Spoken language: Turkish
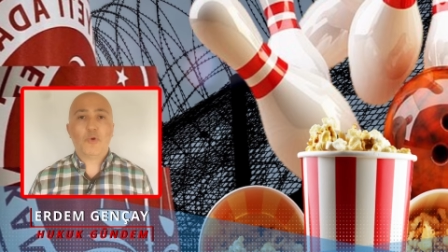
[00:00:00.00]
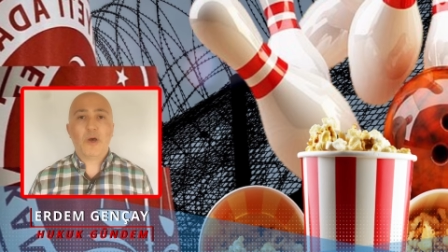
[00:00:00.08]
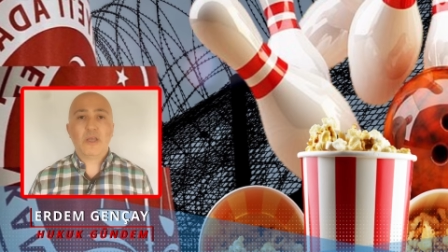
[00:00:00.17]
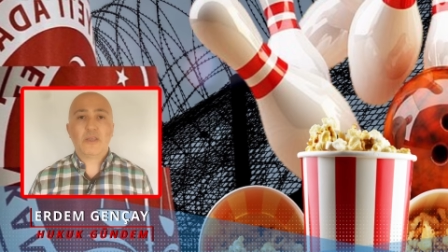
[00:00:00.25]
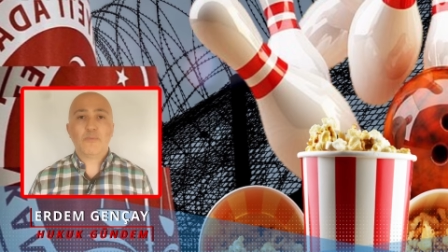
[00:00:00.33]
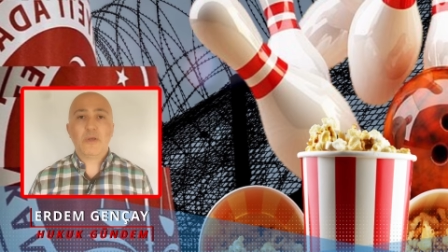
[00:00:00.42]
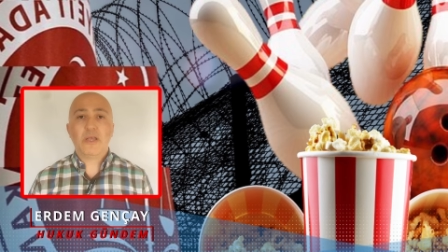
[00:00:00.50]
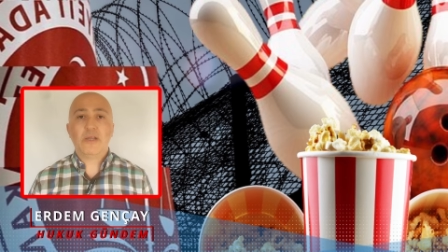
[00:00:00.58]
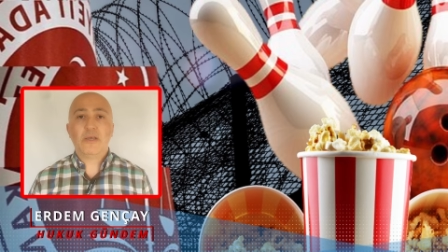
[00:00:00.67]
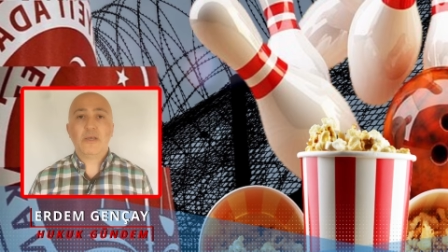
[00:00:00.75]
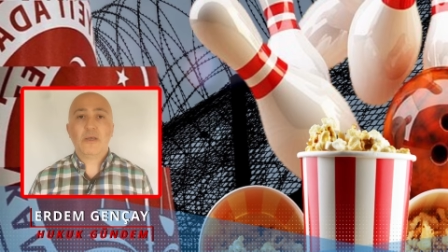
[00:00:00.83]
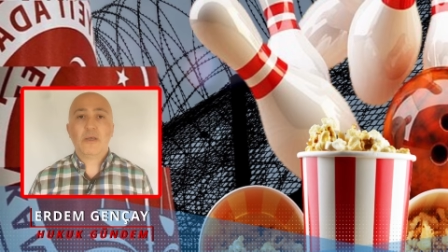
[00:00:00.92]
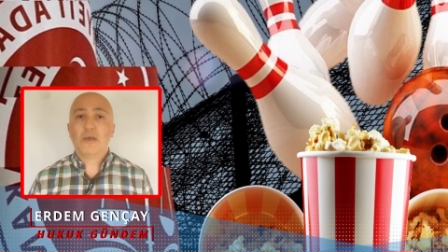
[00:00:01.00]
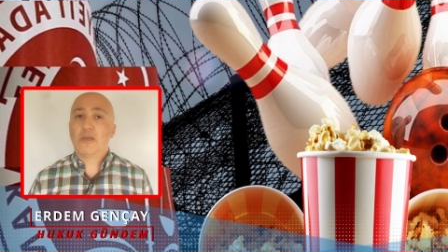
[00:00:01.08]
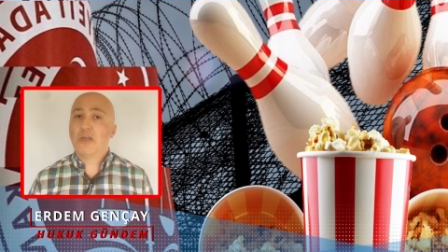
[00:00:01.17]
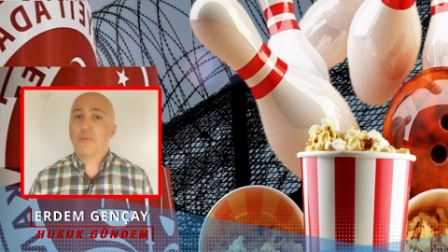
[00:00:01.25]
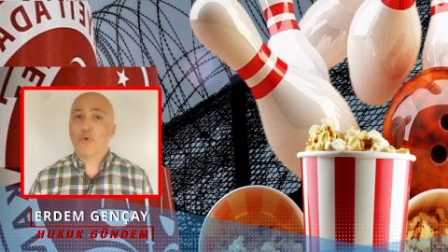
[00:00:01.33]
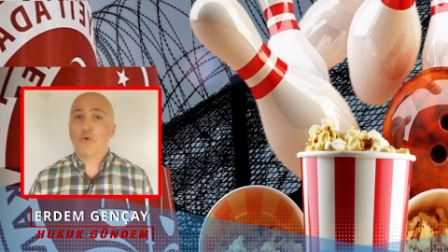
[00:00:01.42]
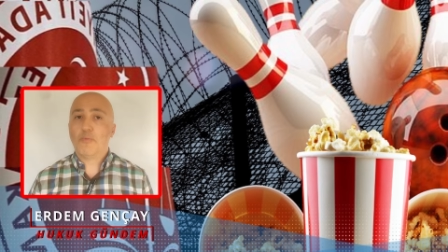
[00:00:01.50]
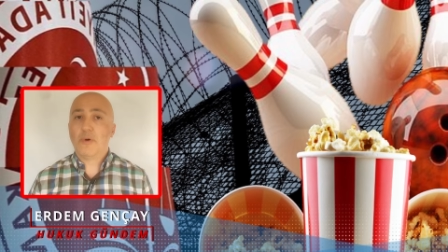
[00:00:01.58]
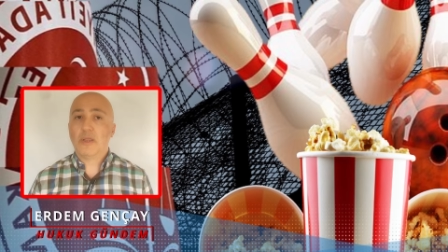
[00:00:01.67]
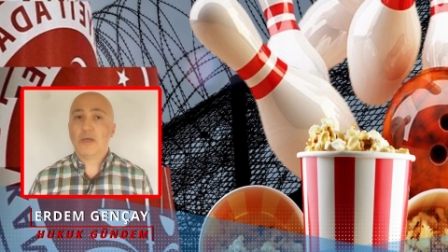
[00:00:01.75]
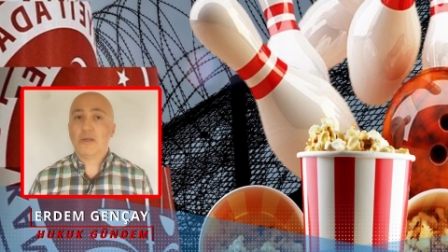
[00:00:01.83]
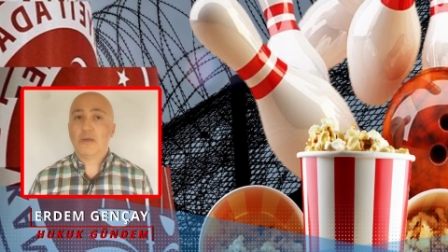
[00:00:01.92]
dua etmeleri, kitap
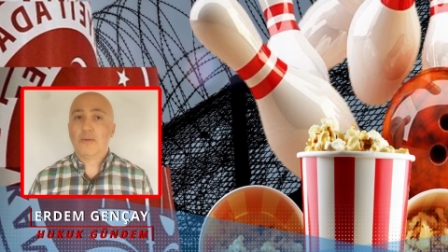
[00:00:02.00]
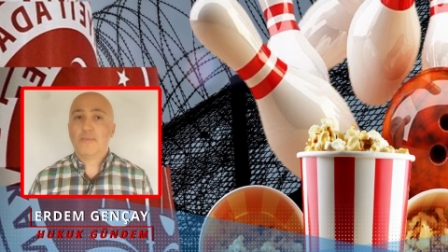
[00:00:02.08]
okumaları.